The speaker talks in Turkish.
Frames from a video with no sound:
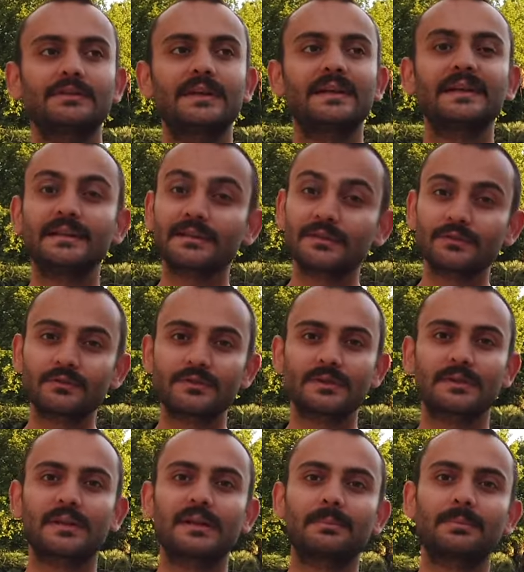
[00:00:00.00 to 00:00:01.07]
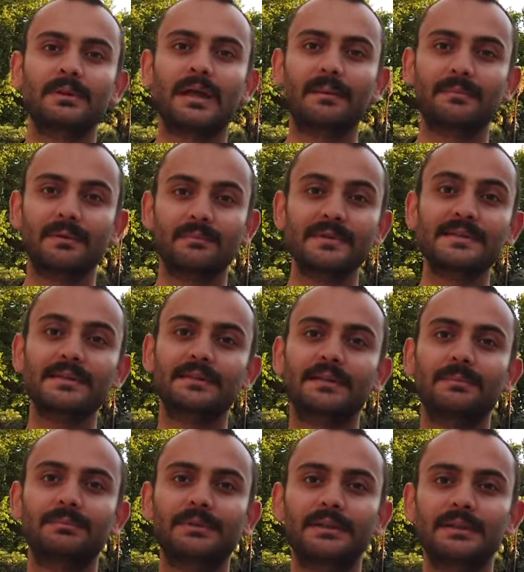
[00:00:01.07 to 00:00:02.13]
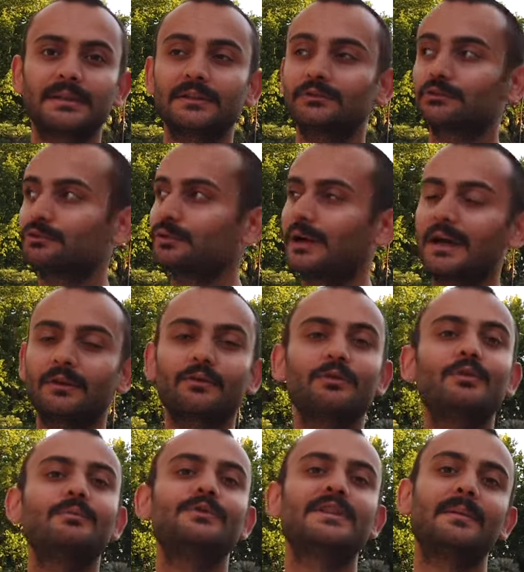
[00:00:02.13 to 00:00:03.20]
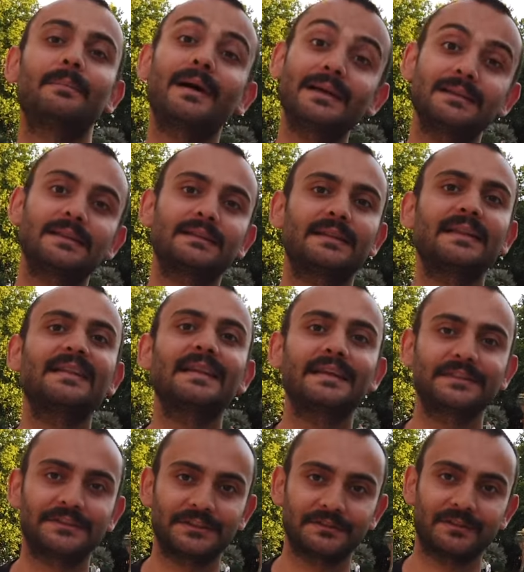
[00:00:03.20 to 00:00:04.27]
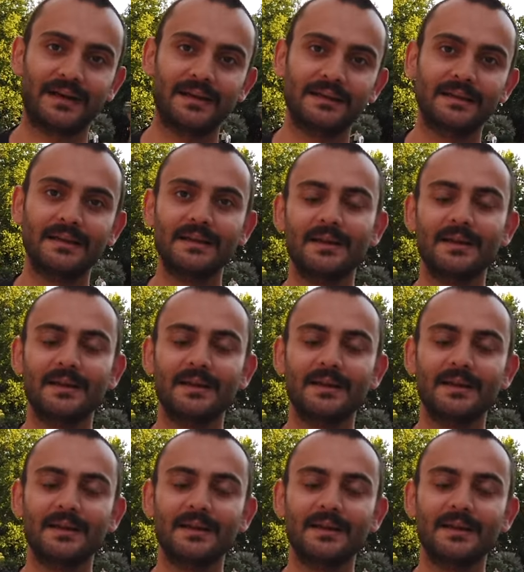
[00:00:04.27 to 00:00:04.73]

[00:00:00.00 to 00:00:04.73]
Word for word: önce 2. yüzyılda yapılan bir Mısır tapınağının şu an günümüzde Madrid'de ne işi var?